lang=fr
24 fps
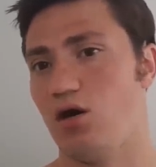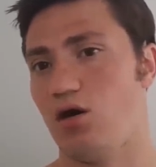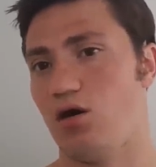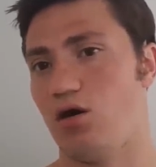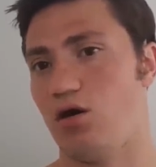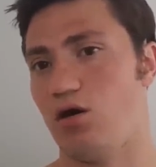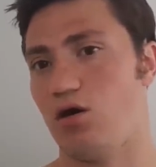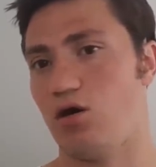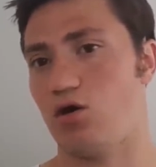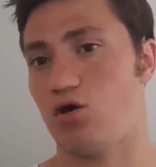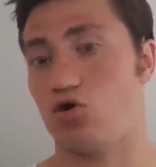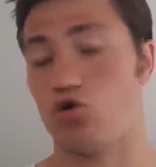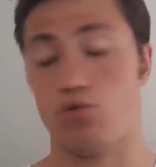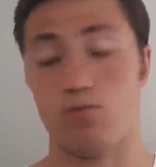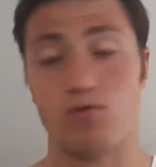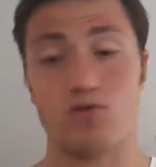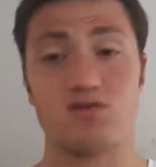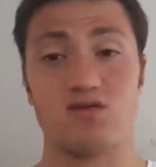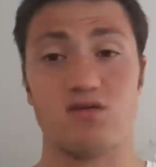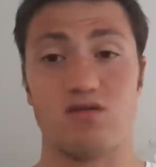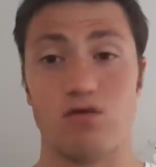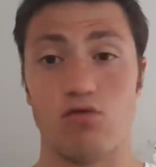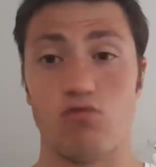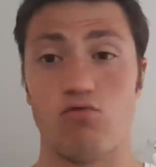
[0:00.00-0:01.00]
euh,
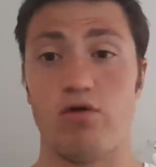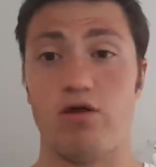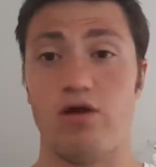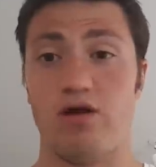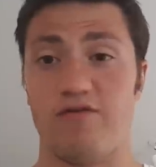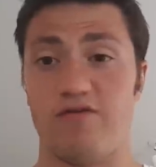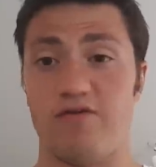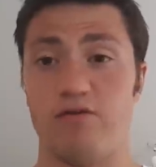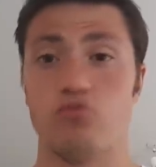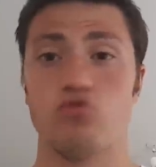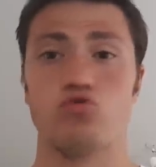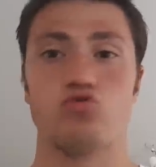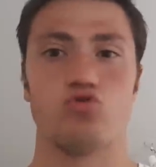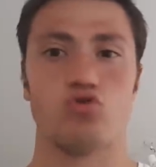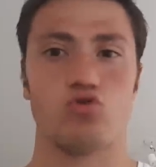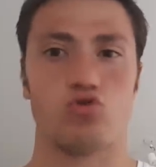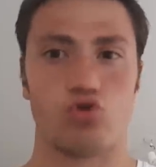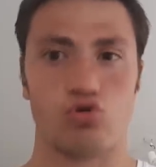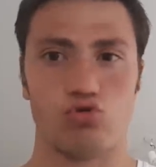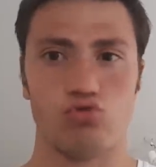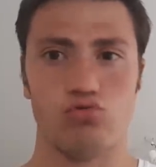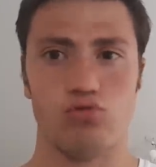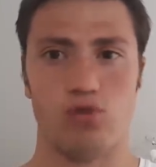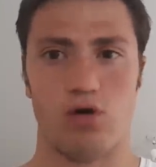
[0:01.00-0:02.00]
comment s'est déroulée la fameuse The
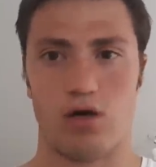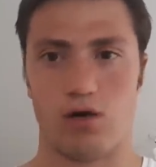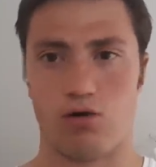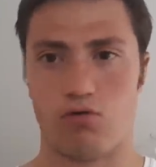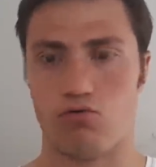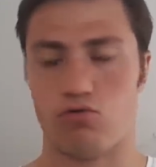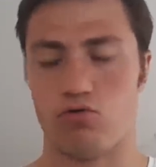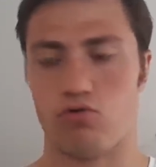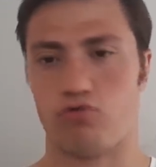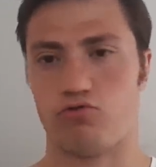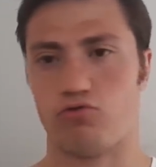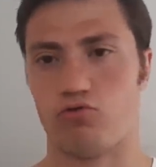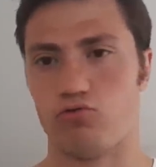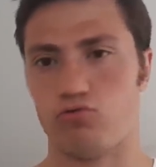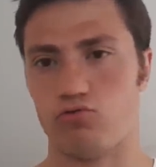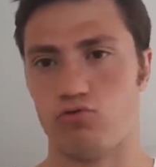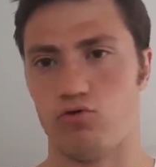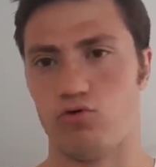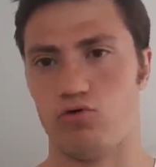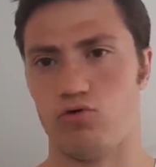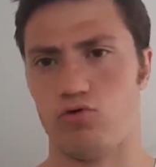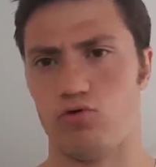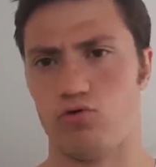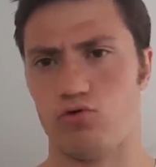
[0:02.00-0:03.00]
Q, hein, qu'on entend,
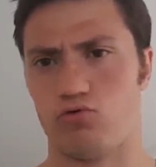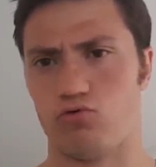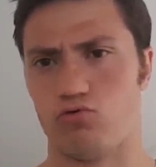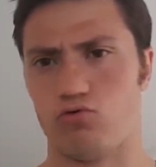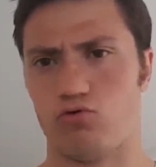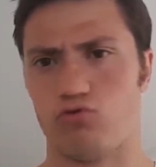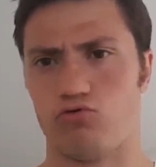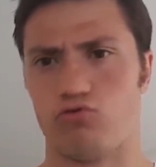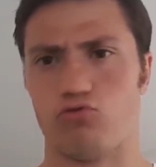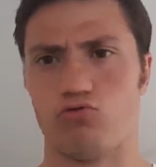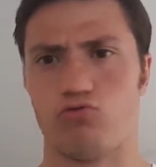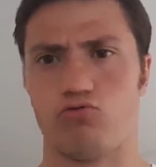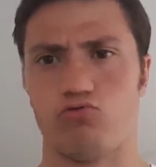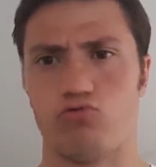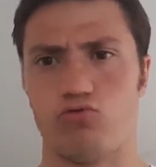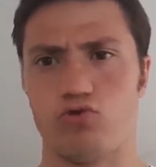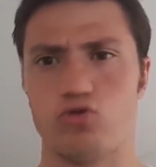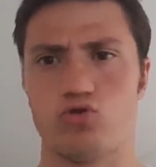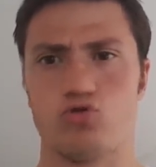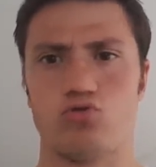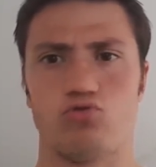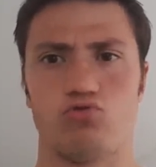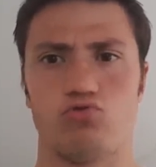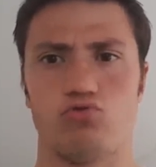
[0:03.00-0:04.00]
euh, qu'on entend tous,
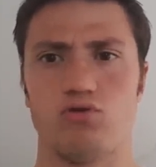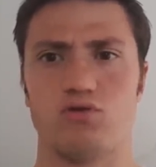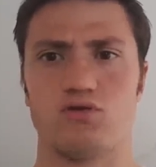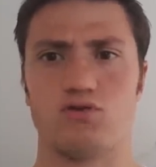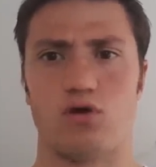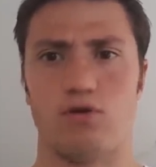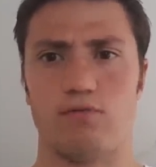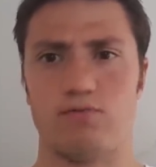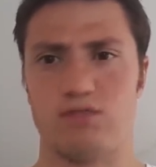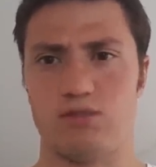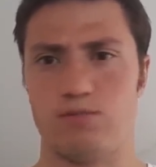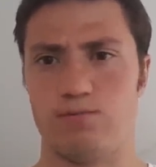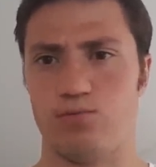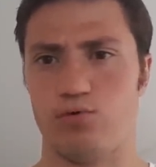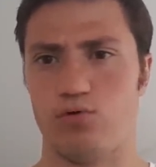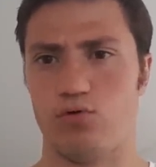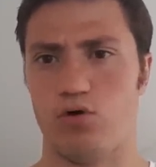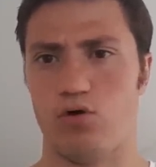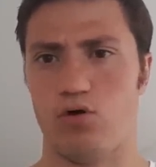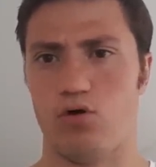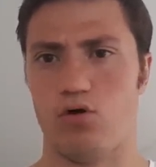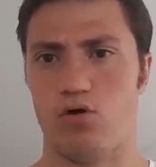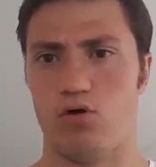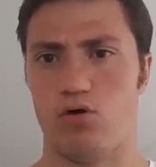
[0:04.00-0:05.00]
les, tous les ans un petit peu,
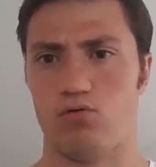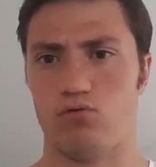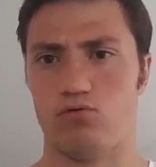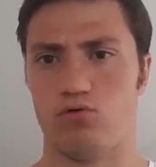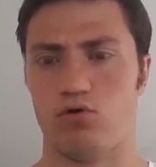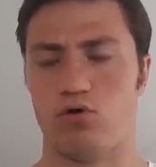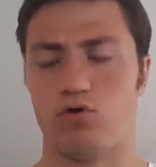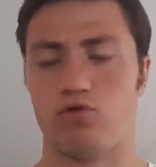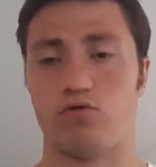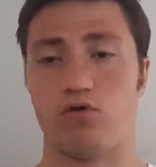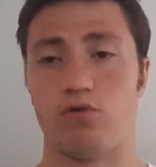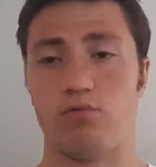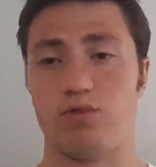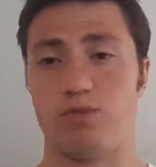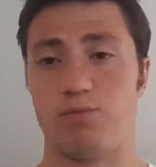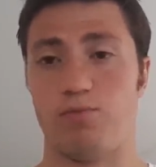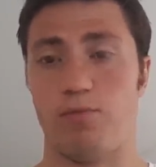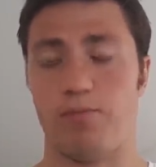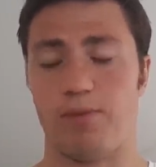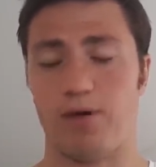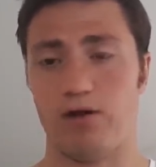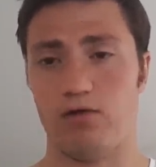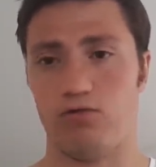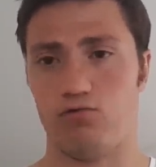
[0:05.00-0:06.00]
euh, on entend un petit
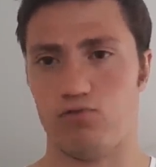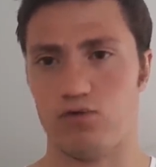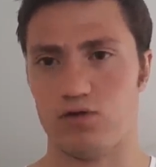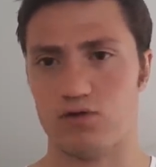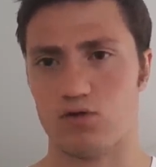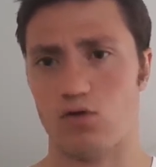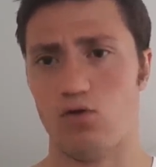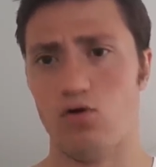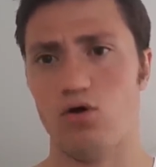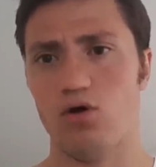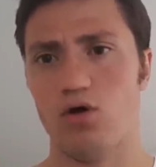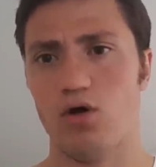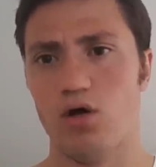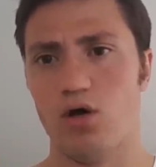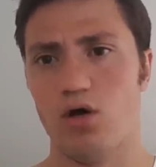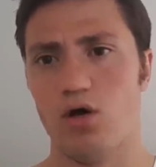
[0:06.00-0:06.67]
peu parler tous les ans.